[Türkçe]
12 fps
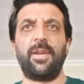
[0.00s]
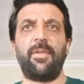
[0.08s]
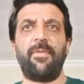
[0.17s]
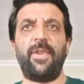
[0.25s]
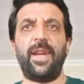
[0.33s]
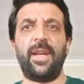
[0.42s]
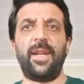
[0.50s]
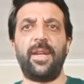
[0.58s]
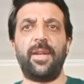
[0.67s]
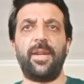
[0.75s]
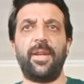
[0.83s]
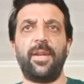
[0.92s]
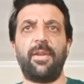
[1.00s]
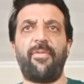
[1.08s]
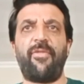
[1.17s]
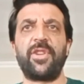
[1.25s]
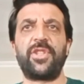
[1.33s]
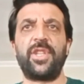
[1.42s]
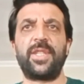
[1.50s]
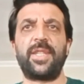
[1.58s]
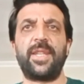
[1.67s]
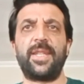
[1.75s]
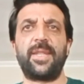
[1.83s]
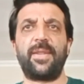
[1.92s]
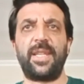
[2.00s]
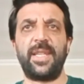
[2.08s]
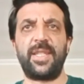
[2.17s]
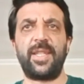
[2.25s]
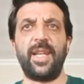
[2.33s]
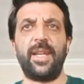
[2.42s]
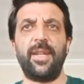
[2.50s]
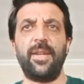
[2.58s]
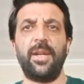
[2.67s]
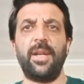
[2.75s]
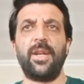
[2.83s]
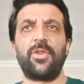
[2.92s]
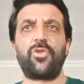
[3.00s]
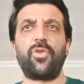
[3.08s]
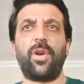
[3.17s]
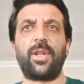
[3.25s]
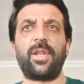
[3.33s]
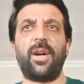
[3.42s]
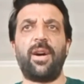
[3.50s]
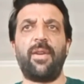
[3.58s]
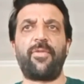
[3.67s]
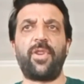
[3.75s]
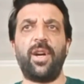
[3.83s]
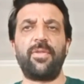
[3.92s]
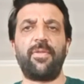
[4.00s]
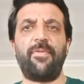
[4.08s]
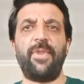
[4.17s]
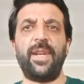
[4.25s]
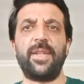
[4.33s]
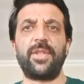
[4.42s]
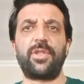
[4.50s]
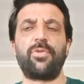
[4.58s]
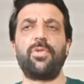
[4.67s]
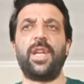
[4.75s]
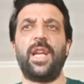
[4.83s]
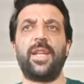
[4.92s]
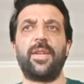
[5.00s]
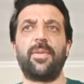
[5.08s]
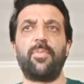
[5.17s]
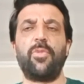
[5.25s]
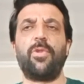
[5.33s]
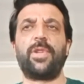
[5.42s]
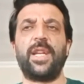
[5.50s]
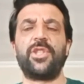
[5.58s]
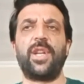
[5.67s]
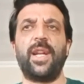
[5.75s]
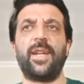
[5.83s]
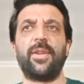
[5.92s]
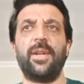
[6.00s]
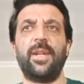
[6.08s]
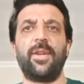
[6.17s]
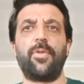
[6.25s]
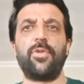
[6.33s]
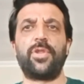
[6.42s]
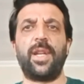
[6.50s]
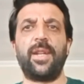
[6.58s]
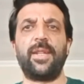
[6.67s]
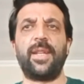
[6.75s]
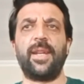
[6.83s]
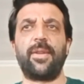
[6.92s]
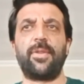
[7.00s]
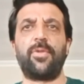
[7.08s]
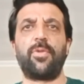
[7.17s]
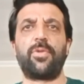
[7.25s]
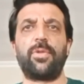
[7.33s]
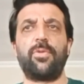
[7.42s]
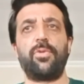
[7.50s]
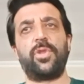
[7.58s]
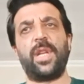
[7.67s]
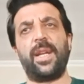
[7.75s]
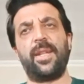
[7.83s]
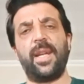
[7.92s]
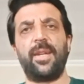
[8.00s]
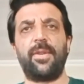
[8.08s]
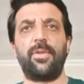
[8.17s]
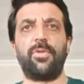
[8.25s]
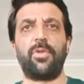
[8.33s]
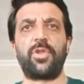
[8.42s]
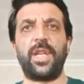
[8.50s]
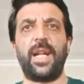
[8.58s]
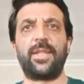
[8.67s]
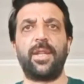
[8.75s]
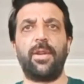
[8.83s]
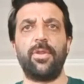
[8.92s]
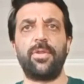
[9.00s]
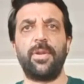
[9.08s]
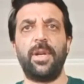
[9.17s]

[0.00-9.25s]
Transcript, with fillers: ve faşist hisleri şu anda Afgan ve Suriyeli mülteciler üzerinde üzerinden yükseltiliyor.